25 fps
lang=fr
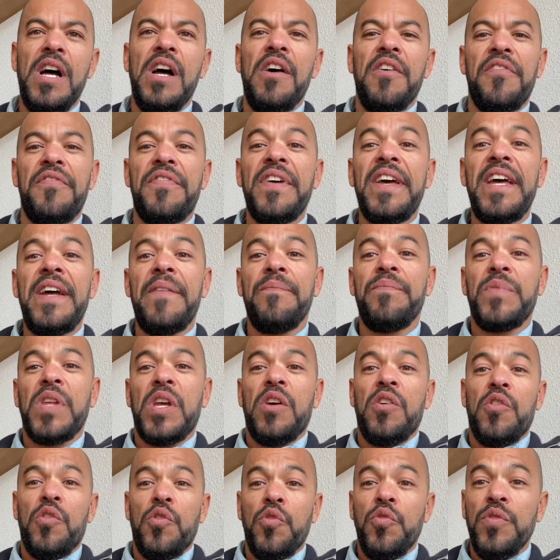fait
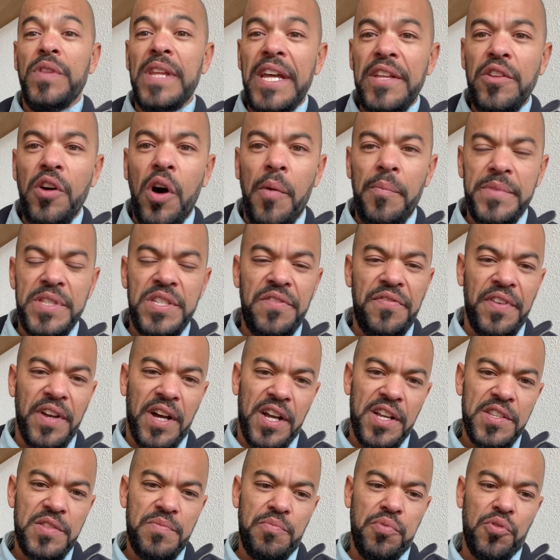une énorme
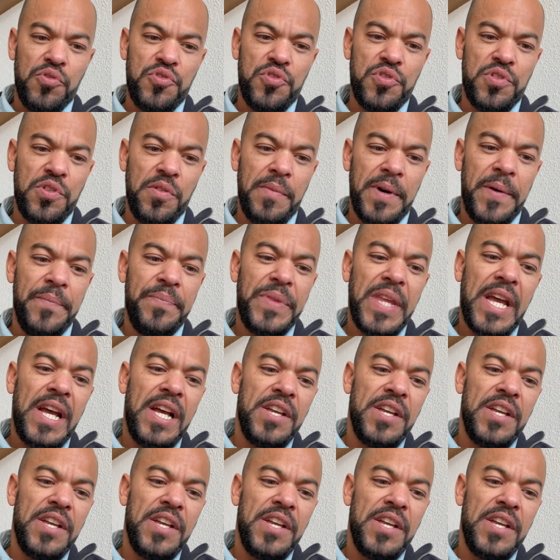différence pour justement